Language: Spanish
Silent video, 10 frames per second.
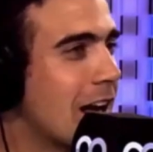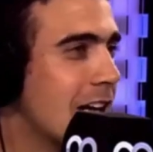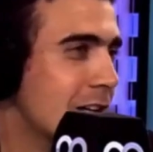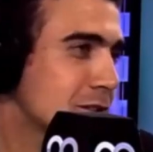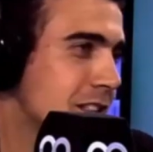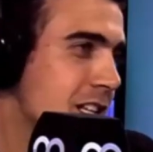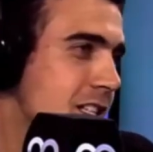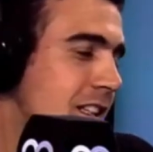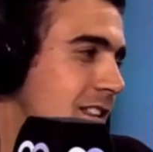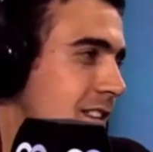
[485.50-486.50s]
que no se
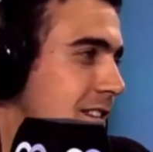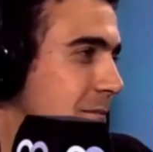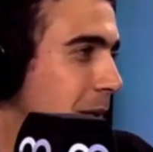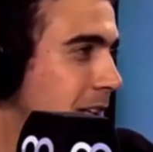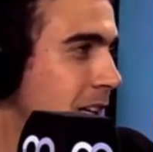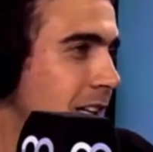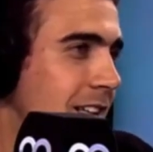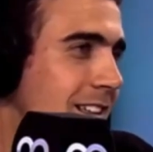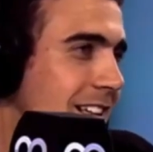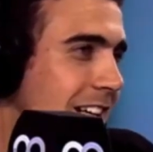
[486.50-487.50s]
echen
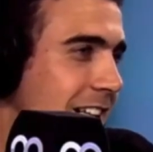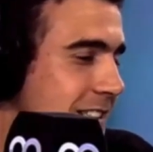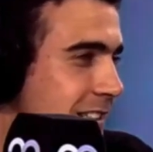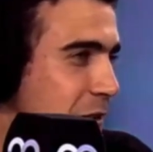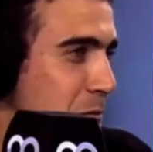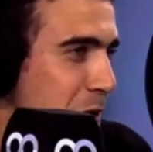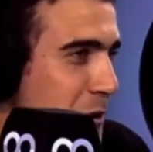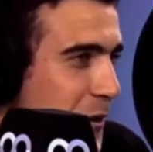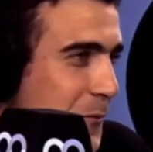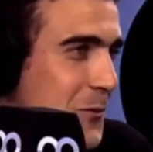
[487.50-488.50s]
para atrás a gastarse los
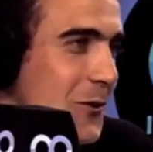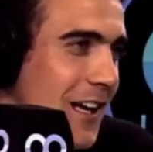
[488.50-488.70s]
millones. Ojalá